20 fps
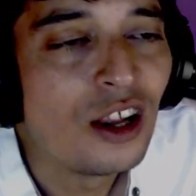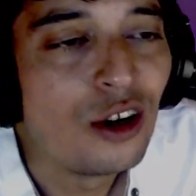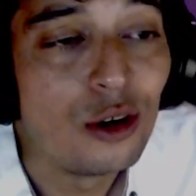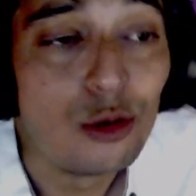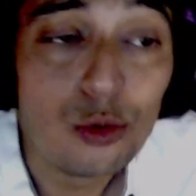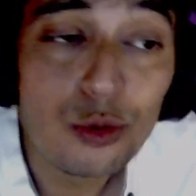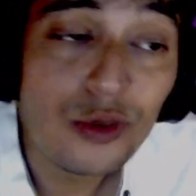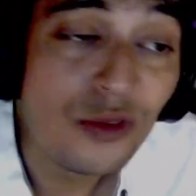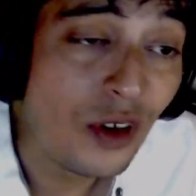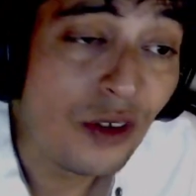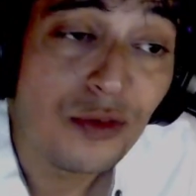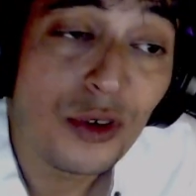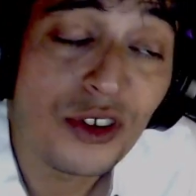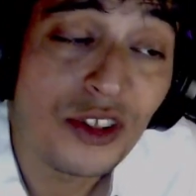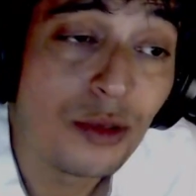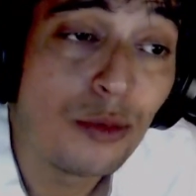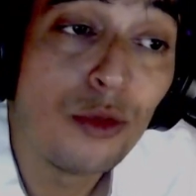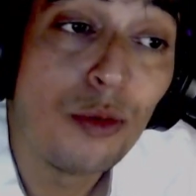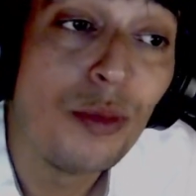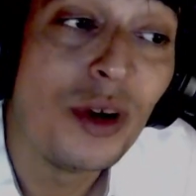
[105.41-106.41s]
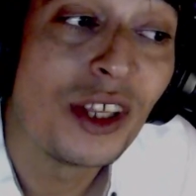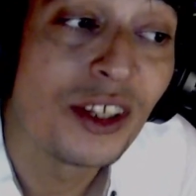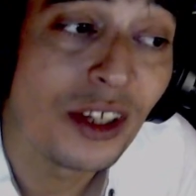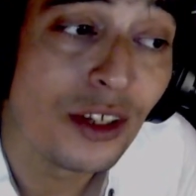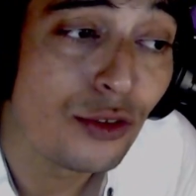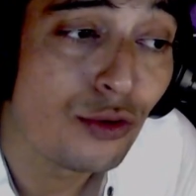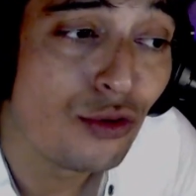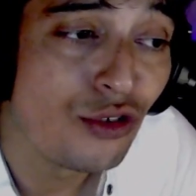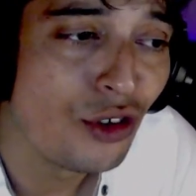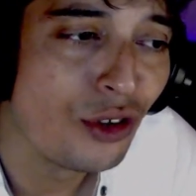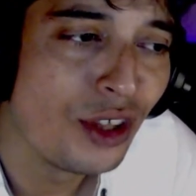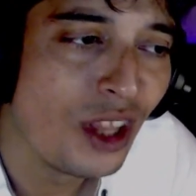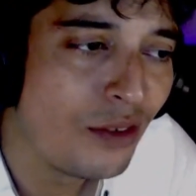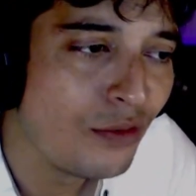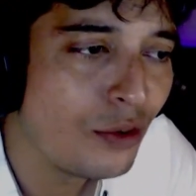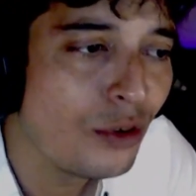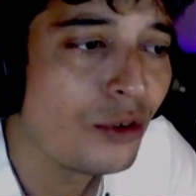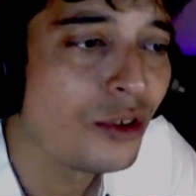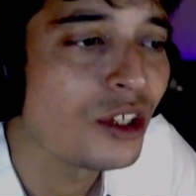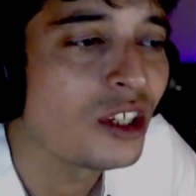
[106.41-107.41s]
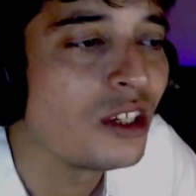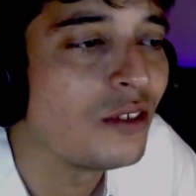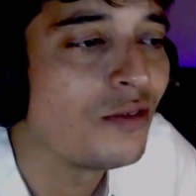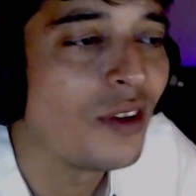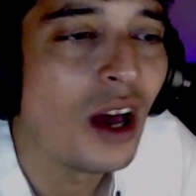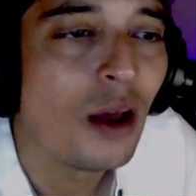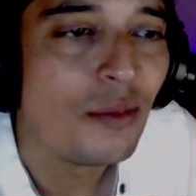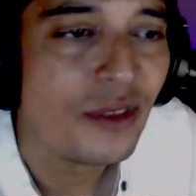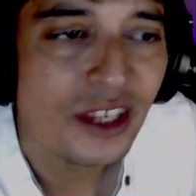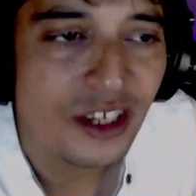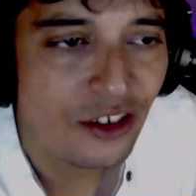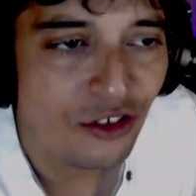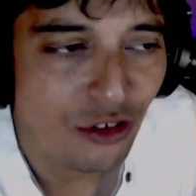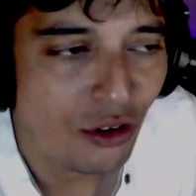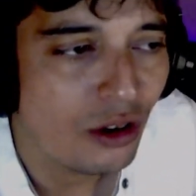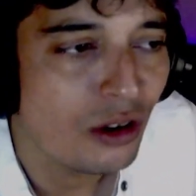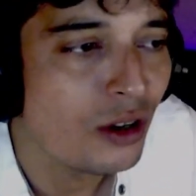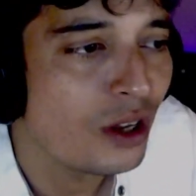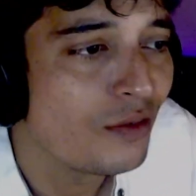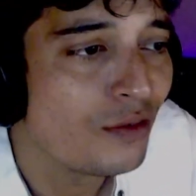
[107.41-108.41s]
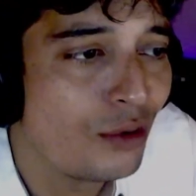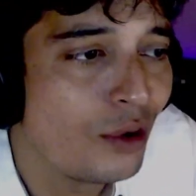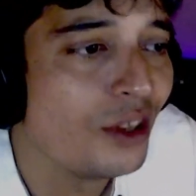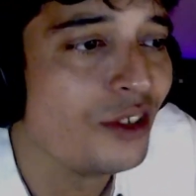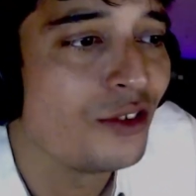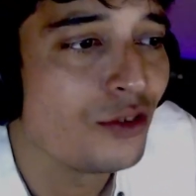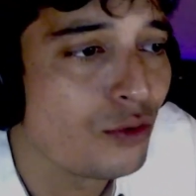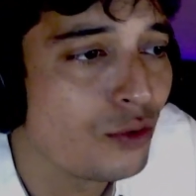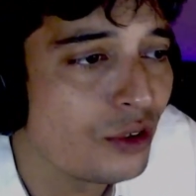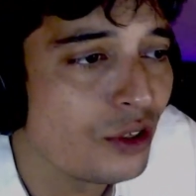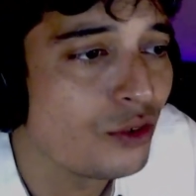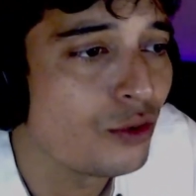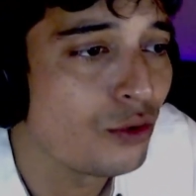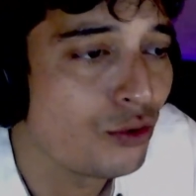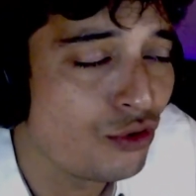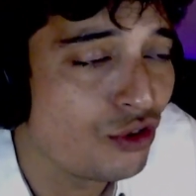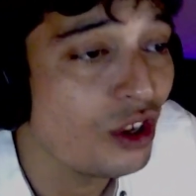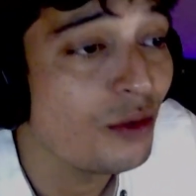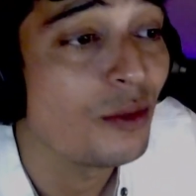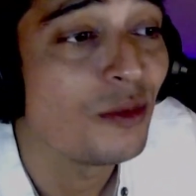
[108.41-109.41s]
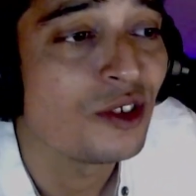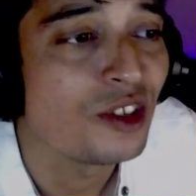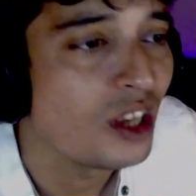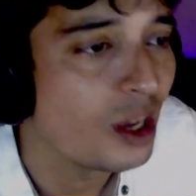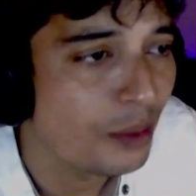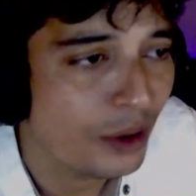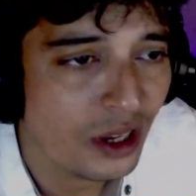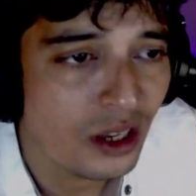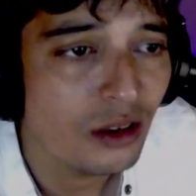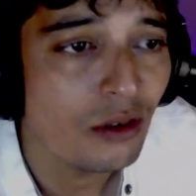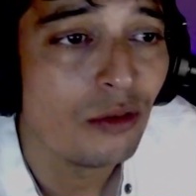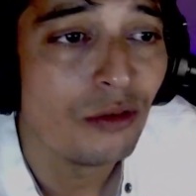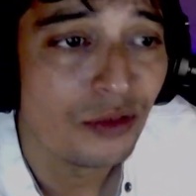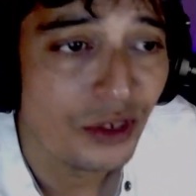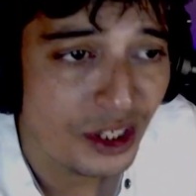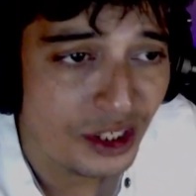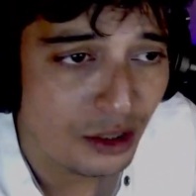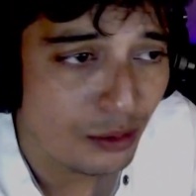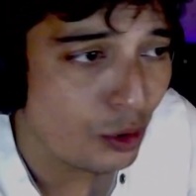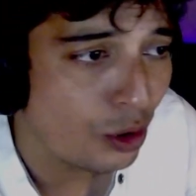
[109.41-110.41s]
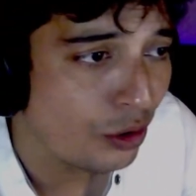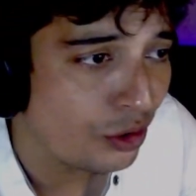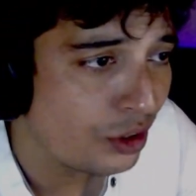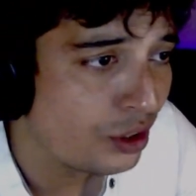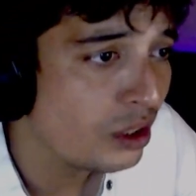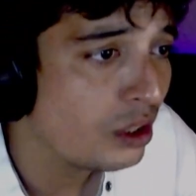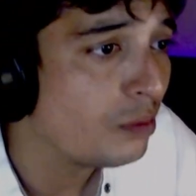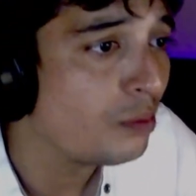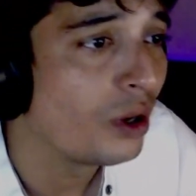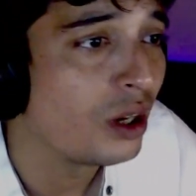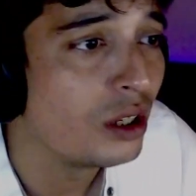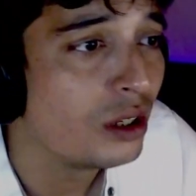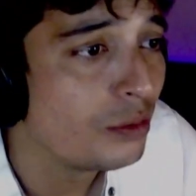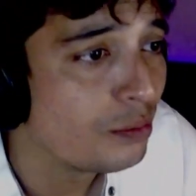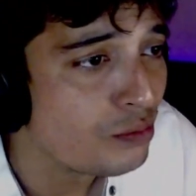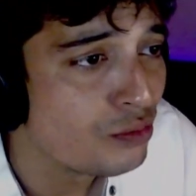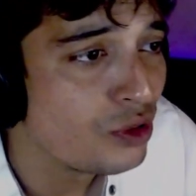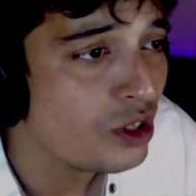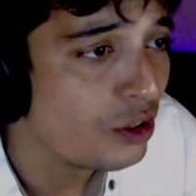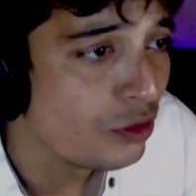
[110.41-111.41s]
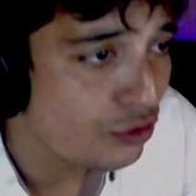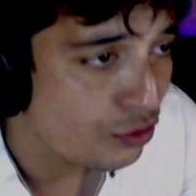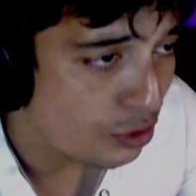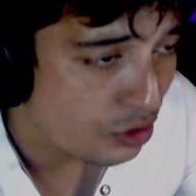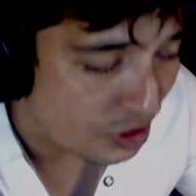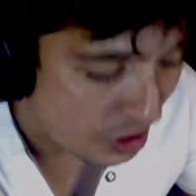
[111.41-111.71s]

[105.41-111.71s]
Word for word: lui va forcément mettre un sujet en avant qui va amener les gens à vouloir discuter de ce sujet, même si après on va déborder, parler de mille et une choses